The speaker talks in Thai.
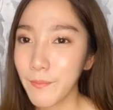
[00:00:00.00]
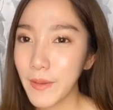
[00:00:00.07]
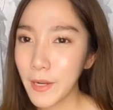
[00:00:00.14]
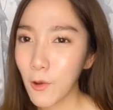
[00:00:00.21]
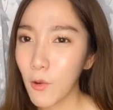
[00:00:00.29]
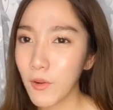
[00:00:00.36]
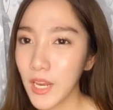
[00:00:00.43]
เป็
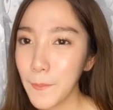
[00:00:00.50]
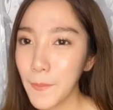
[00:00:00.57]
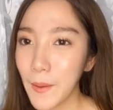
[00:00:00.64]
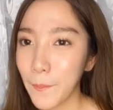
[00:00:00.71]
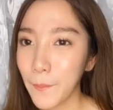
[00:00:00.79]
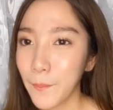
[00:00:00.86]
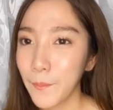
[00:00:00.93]
นคนที่แบ
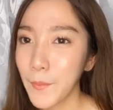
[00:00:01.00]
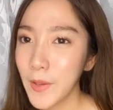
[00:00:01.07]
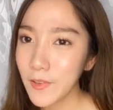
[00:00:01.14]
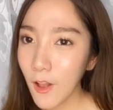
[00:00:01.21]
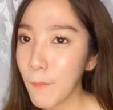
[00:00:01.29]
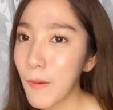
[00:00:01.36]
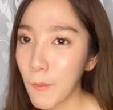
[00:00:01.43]
บไม่
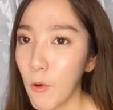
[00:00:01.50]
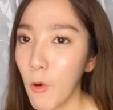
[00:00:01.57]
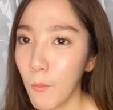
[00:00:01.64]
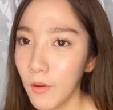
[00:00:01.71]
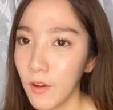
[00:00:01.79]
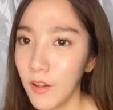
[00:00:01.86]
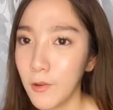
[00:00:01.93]
ชอบปรับผ
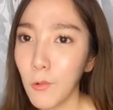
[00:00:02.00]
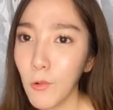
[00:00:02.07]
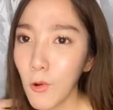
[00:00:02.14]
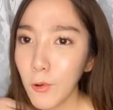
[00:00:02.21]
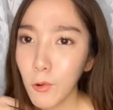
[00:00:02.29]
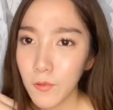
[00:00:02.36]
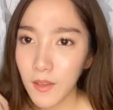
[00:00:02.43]
มเลยทุก
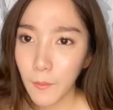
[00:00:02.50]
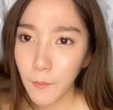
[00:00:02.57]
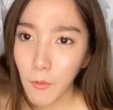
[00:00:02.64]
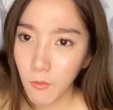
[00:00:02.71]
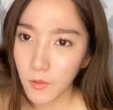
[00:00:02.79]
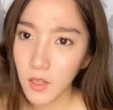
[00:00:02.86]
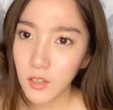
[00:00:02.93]
คนดูจาก
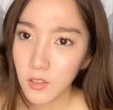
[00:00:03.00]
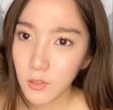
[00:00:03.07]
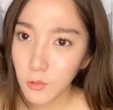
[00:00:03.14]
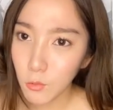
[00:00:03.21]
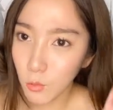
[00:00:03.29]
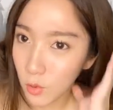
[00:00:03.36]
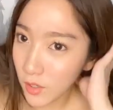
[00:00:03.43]
ผมก็คือ
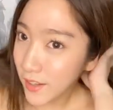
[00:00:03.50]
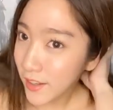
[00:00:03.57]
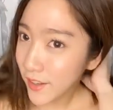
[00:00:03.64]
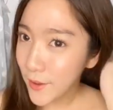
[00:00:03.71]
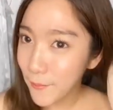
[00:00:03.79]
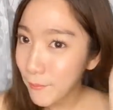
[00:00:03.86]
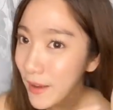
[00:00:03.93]
ดู
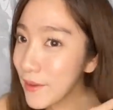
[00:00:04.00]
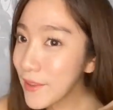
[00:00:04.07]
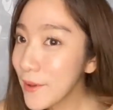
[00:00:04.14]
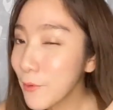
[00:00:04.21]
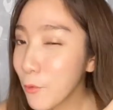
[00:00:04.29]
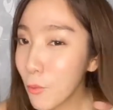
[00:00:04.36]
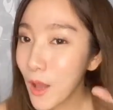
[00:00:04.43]
เห็นป่ะ
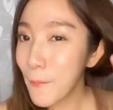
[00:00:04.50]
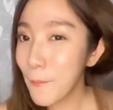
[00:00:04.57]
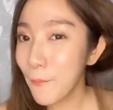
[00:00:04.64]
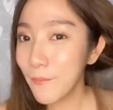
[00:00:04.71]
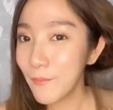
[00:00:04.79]
ยังมีความ